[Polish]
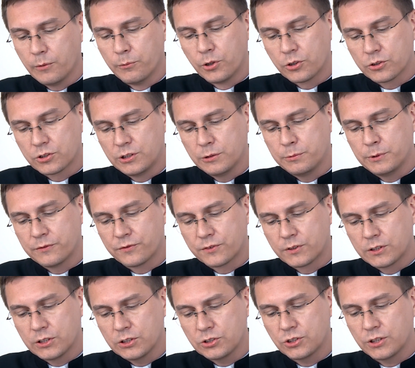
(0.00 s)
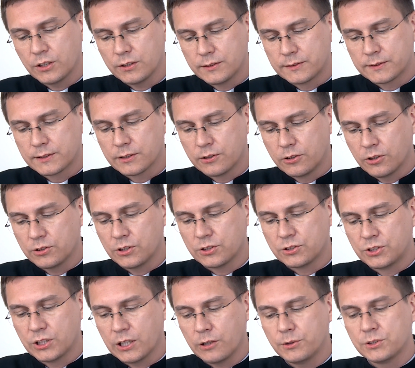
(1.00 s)
bo gdyby w Tyrze i Sydonie
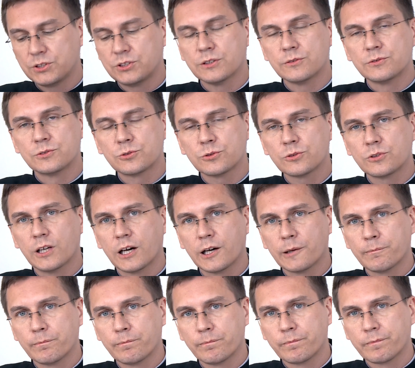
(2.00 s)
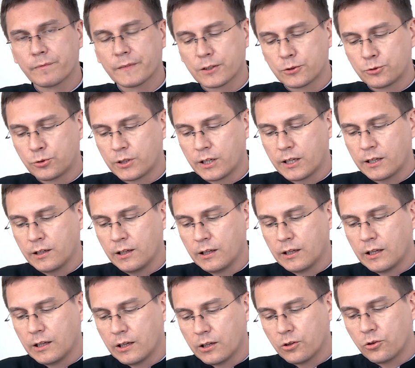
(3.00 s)
działy się cuda, które
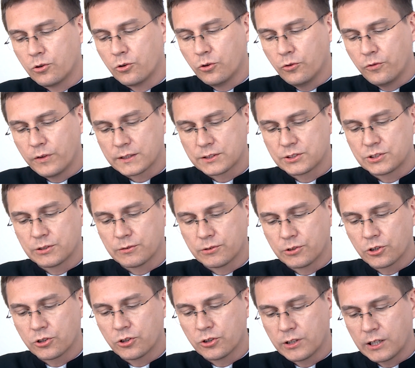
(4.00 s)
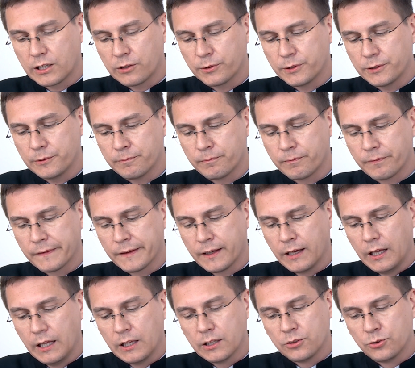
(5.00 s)
u Was się dokonały,
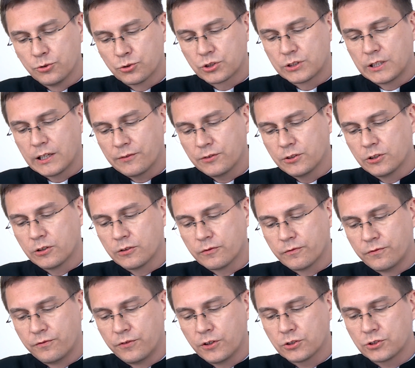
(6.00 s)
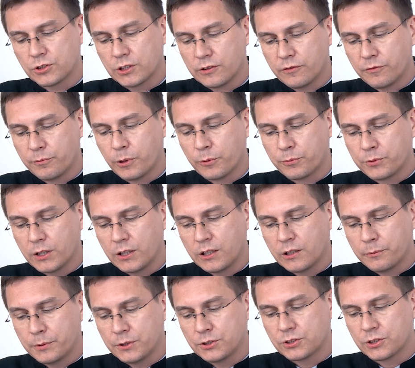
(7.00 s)
już dawno w worze i w popiele
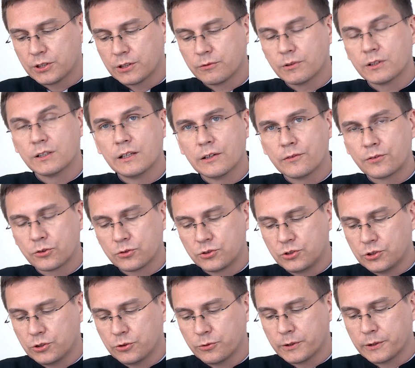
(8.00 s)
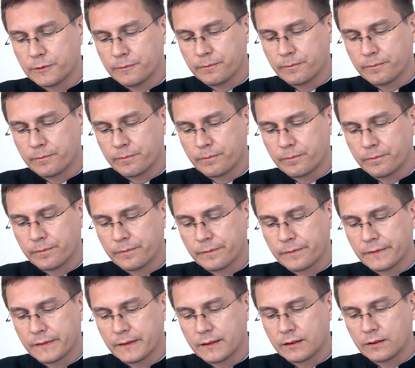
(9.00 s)
by się nawróciły
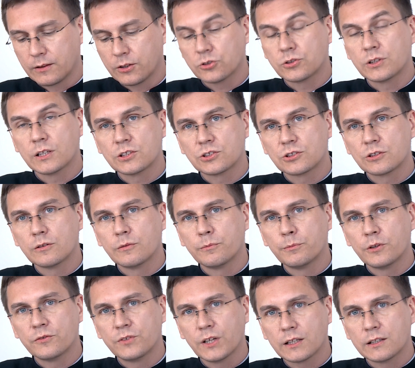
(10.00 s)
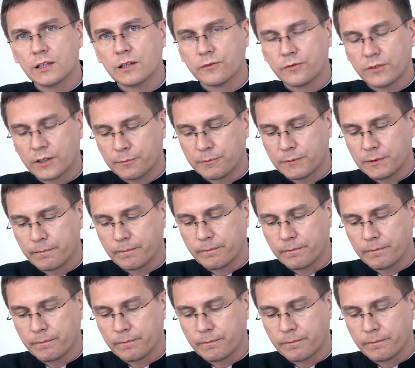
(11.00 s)
to też powiadam wam.